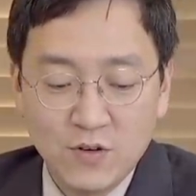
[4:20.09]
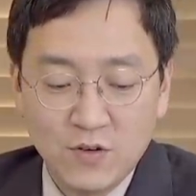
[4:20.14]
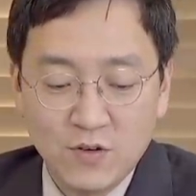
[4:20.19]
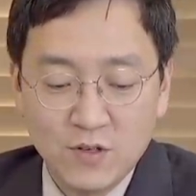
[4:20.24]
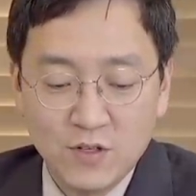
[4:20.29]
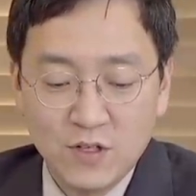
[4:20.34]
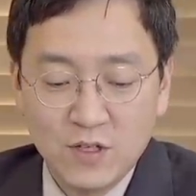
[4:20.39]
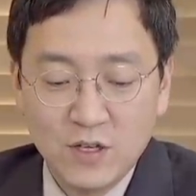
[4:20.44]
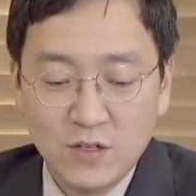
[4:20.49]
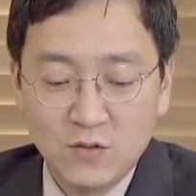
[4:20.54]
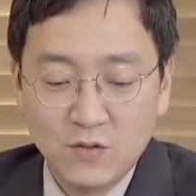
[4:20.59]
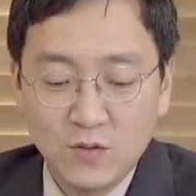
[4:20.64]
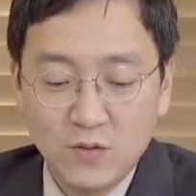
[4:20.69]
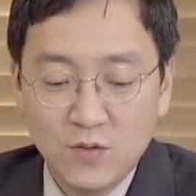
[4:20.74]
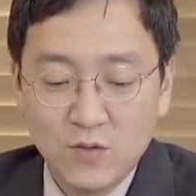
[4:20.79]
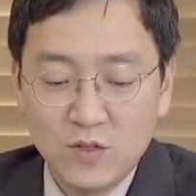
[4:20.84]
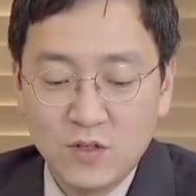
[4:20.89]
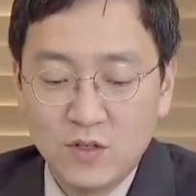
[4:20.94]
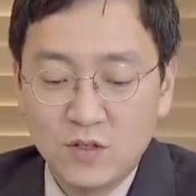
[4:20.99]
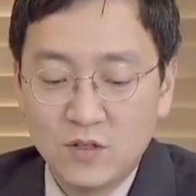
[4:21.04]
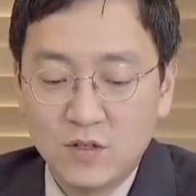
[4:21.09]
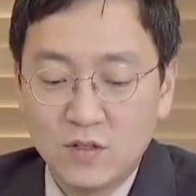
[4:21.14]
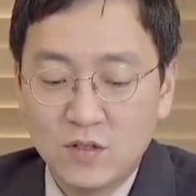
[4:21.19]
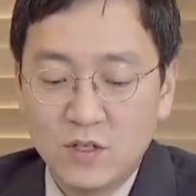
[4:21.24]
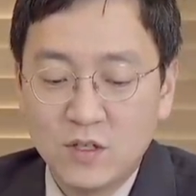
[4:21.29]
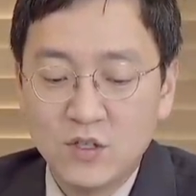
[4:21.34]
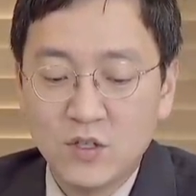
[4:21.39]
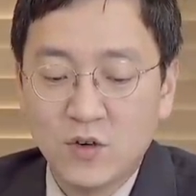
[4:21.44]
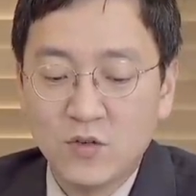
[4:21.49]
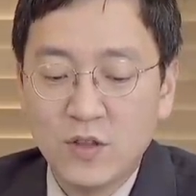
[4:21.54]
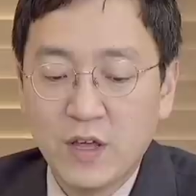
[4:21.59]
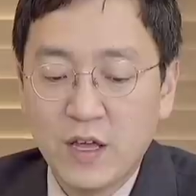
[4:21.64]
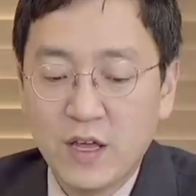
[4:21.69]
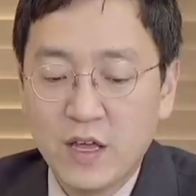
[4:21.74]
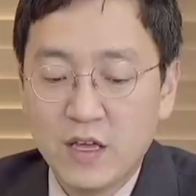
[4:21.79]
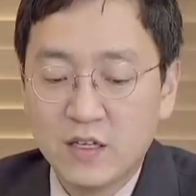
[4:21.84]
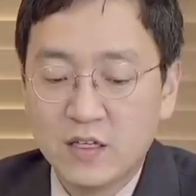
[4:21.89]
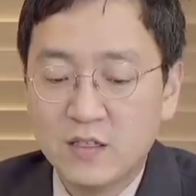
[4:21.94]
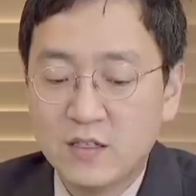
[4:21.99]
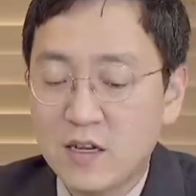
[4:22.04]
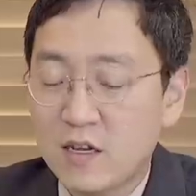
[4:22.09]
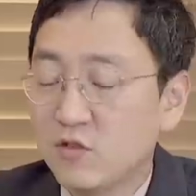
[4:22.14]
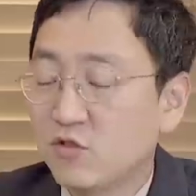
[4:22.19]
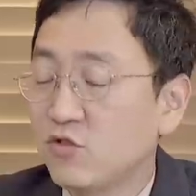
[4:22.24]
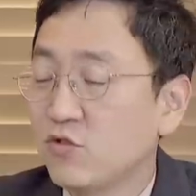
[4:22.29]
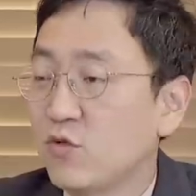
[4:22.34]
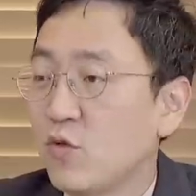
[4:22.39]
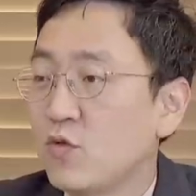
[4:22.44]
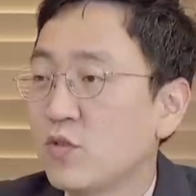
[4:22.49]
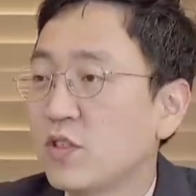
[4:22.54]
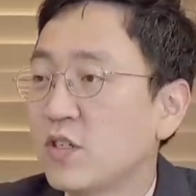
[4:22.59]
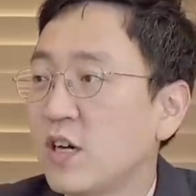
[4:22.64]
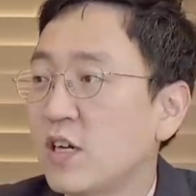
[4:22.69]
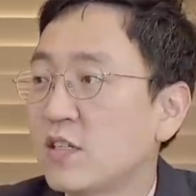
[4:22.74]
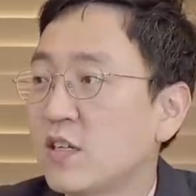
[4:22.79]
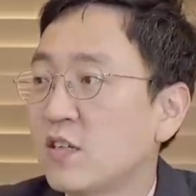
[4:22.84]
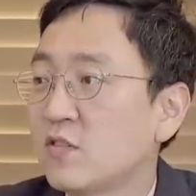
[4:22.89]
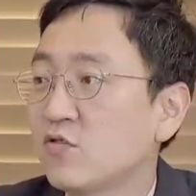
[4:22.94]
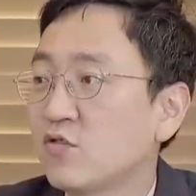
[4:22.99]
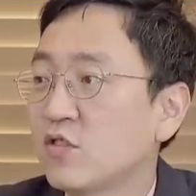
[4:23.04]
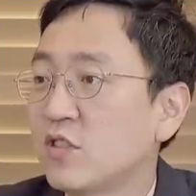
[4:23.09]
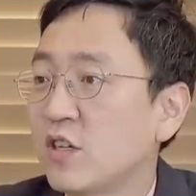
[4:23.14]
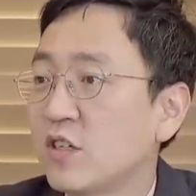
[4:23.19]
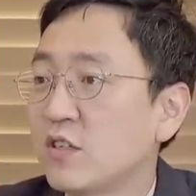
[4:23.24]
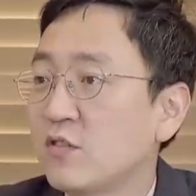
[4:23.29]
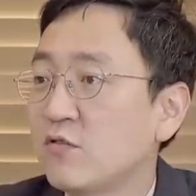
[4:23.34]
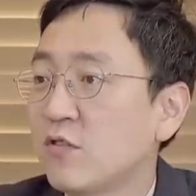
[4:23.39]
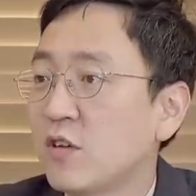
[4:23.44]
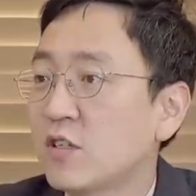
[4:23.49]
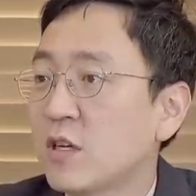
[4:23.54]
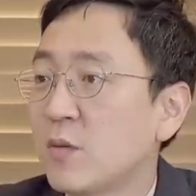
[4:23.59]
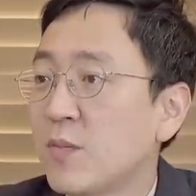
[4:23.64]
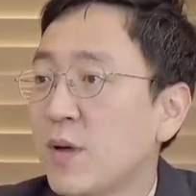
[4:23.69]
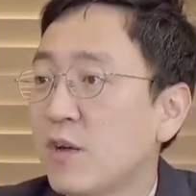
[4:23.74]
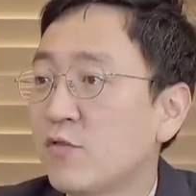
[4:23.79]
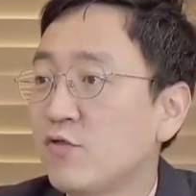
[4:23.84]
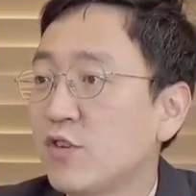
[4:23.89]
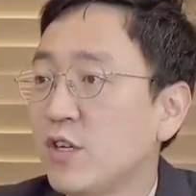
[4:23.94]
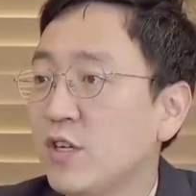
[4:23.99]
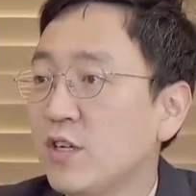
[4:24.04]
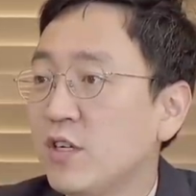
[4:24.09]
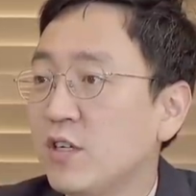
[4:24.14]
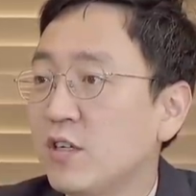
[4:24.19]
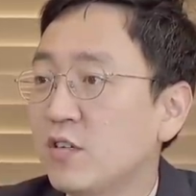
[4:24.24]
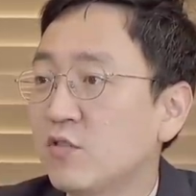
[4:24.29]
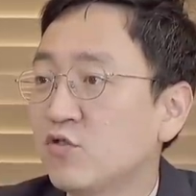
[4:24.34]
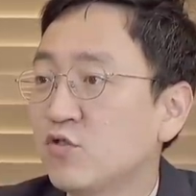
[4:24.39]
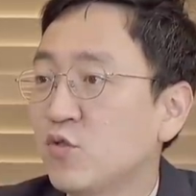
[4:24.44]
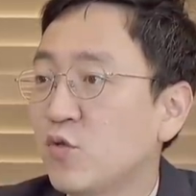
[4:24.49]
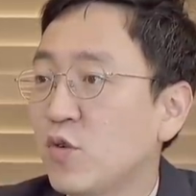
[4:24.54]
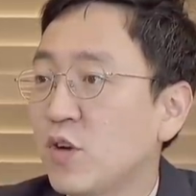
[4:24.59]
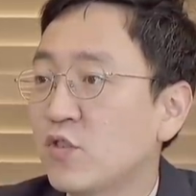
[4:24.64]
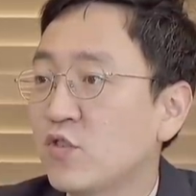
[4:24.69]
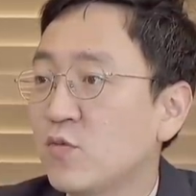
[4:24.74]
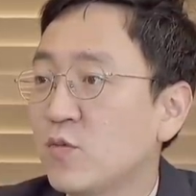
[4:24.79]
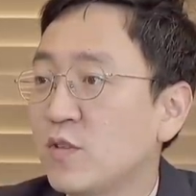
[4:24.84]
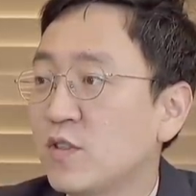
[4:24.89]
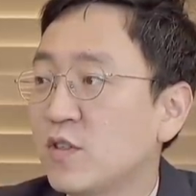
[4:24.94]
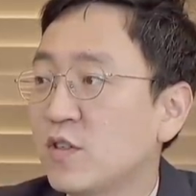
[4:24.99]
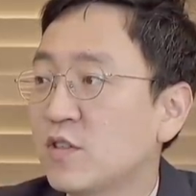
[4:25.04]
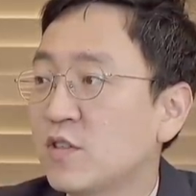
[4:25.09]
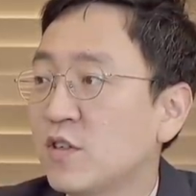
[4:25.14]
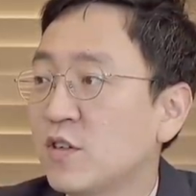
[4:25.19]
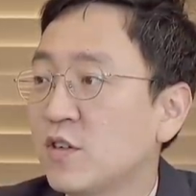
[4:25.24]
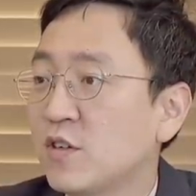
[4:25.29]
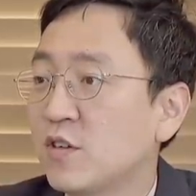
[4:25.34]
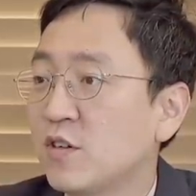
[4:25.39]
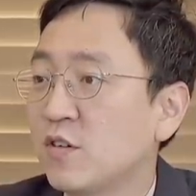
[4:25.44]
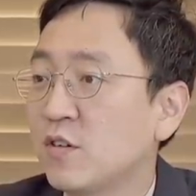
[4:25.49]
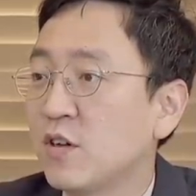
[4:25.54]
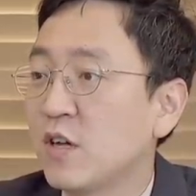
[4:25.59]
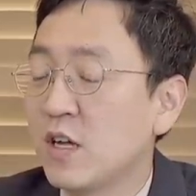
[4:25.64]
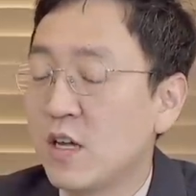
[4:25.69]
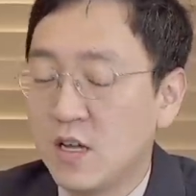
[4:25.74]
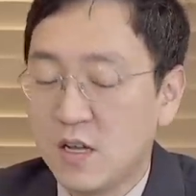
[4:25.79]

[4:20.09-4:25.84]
예. 이게 또그그 그 전에 기생충 오스카상 수상 이후에 짜파구리 수요가 좀 있었어요. 예.